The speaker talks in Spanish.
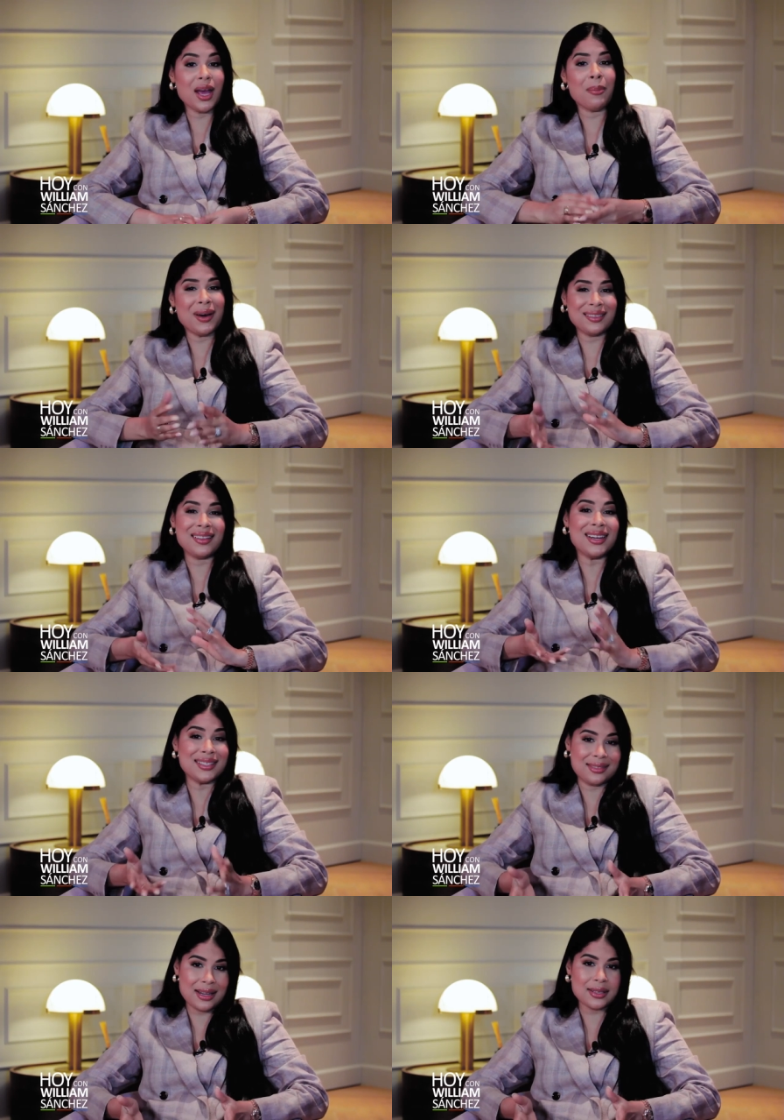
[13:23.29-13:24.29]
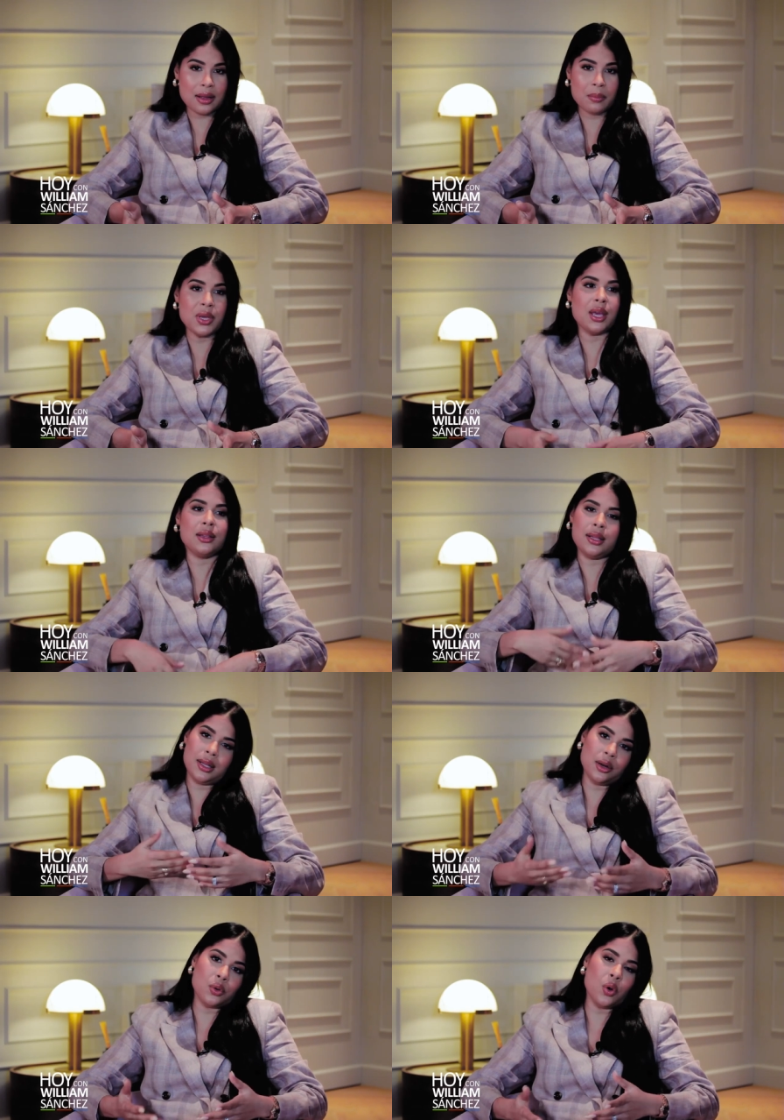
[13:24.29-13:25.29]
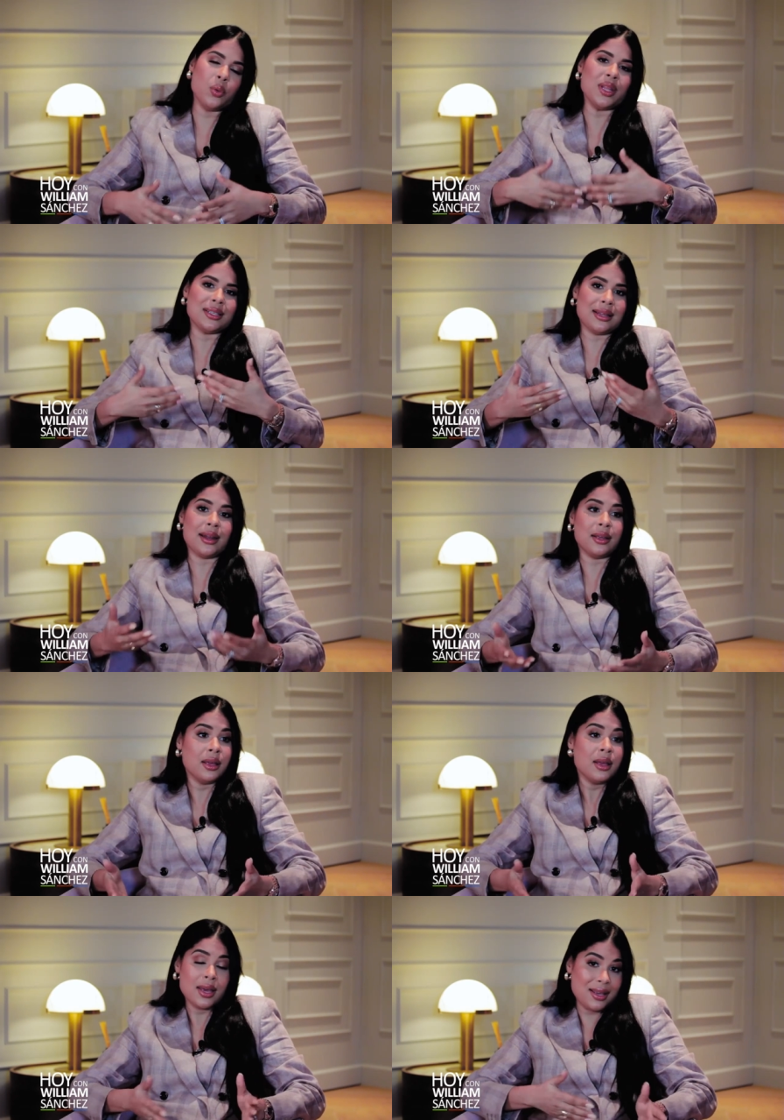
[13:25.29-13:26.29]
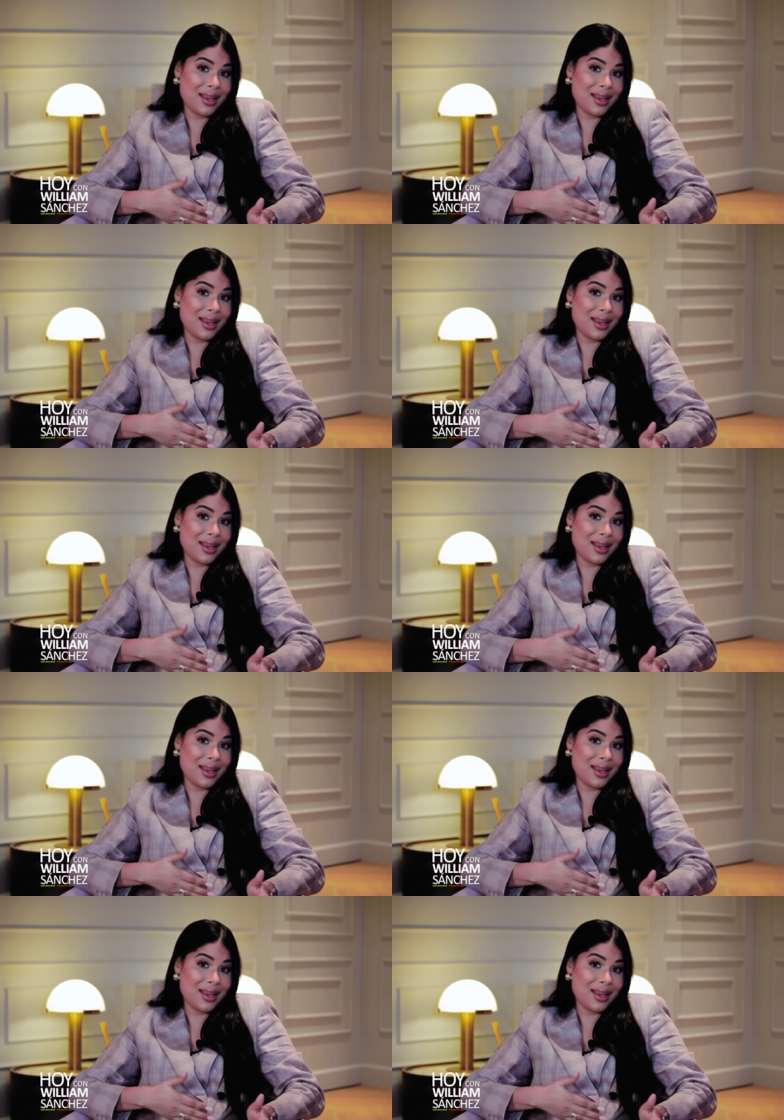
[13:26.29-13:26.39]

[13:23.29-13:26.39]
Aparte del estrés también de tener COVID, de estar en, en